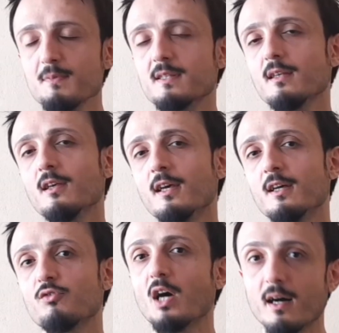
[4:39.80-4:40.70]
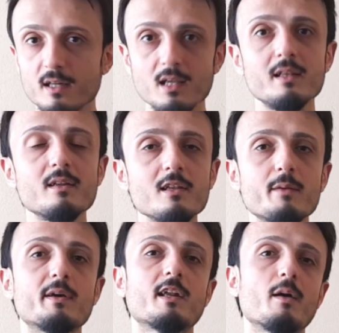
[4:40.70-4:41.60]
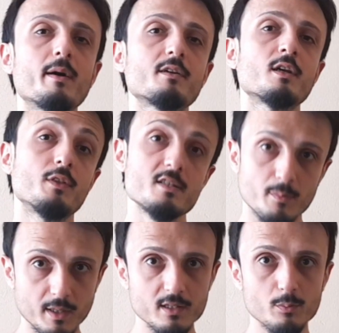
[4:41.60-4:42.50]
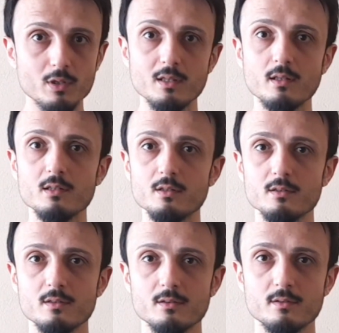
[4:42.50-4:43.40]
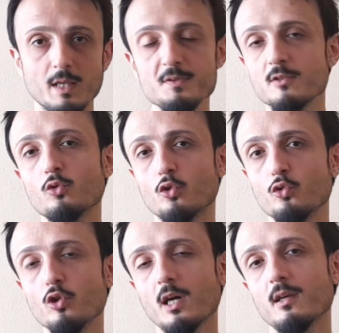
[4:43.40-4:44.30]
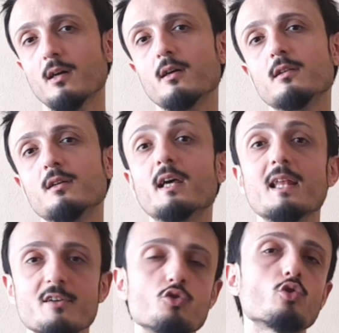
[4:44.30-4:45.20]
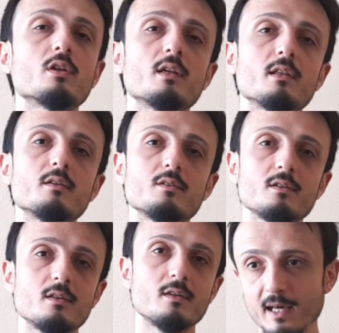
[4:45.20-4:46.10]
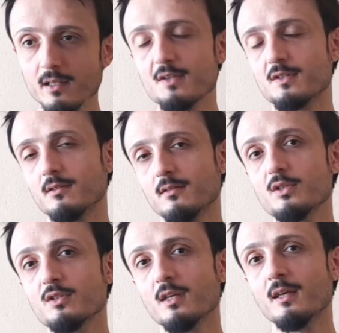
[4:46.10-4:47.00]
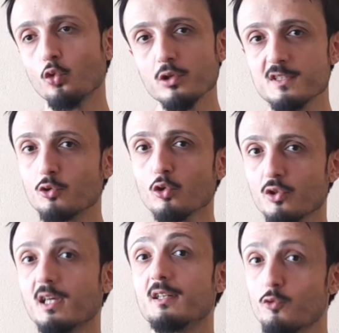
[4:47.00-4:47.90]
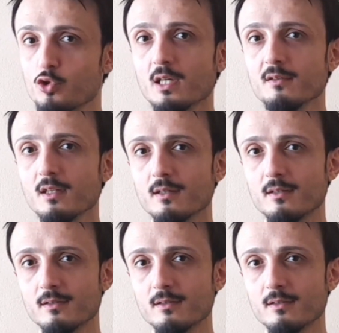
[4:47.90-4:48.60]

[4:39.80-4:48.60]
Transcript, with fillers: hepsi tarihleriyle beraber ne zaman yapıldıkları, hepsinin konuyla alakalı neler söyledikleri herkesin bir Google Scholar kadar uzağında.